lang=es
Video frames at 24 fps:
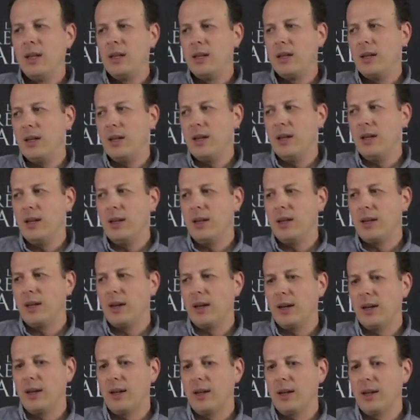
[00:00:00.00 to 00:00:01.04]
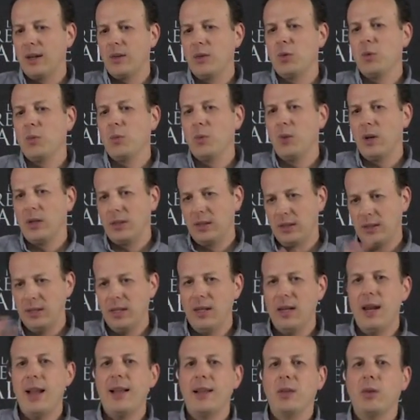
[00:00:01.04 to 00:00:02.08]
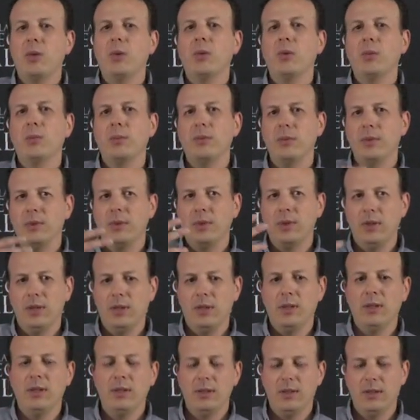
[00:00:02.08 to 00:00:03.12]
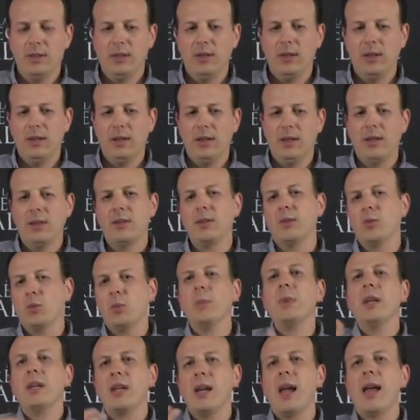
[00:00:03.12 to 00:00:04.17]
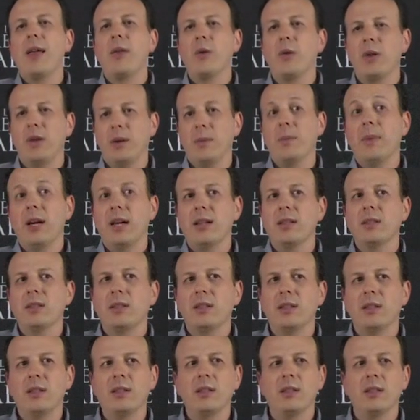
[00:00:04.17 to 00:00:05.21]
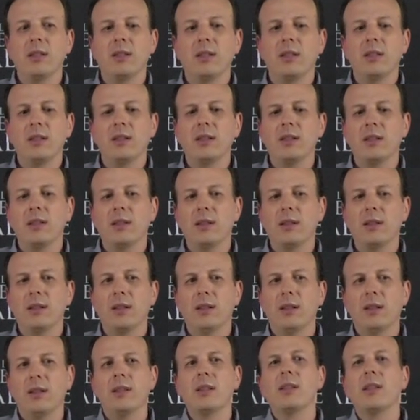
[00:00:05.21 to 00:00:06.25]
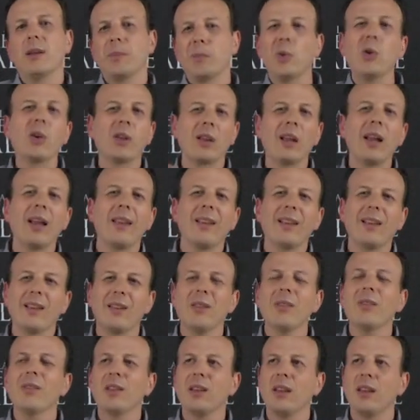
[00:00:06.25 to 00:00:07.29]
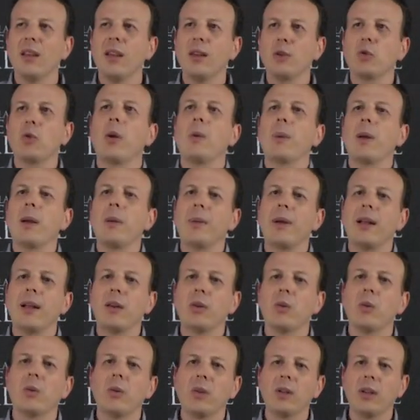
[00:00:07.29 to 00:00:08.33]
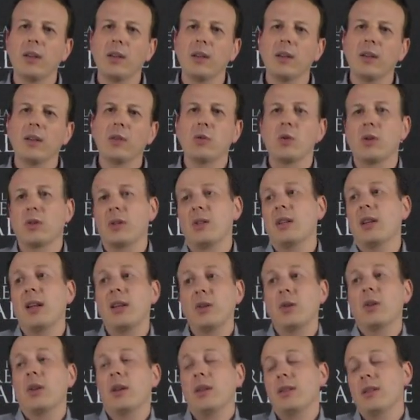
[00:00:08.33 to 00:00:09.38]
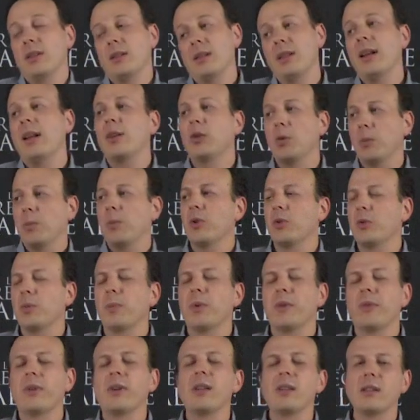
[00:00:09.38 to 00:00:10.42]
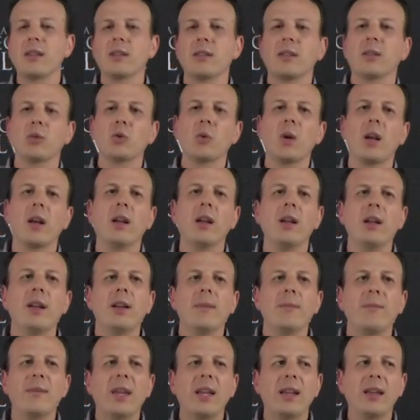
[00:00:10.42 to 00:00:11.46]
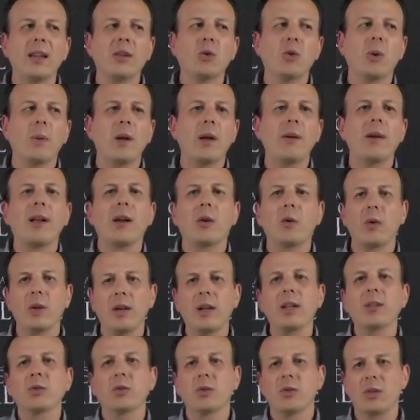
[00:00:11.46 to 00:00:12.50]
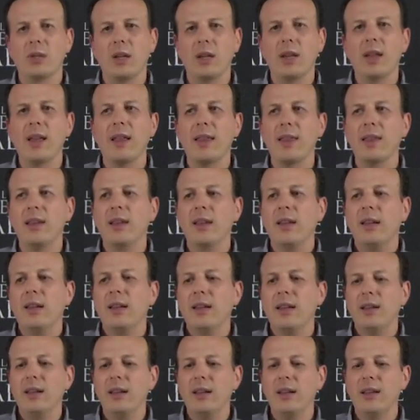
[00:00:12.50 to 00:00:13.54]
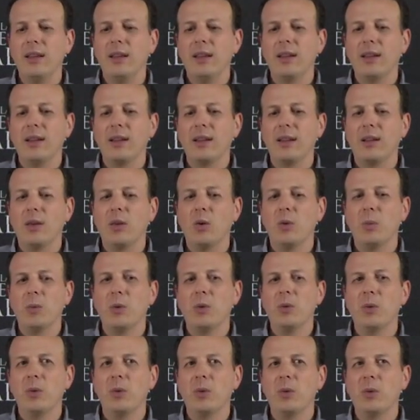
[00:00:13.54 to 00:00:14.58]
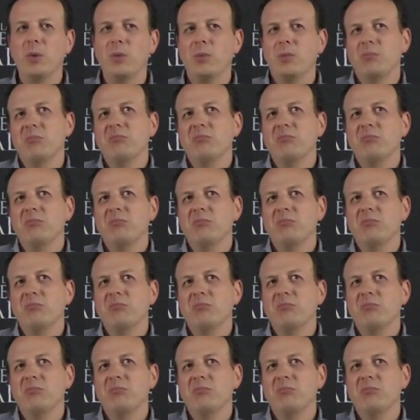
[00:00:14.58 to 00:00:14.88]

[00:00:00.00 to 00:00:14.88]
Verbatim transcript: y que en su asesinato eh, es humillado además eh, en esta portada. ¿no? Y eso hablaba algo de, en su asesinato por su preferencia sexual, eso hablaba algo de la sociedad y de cómo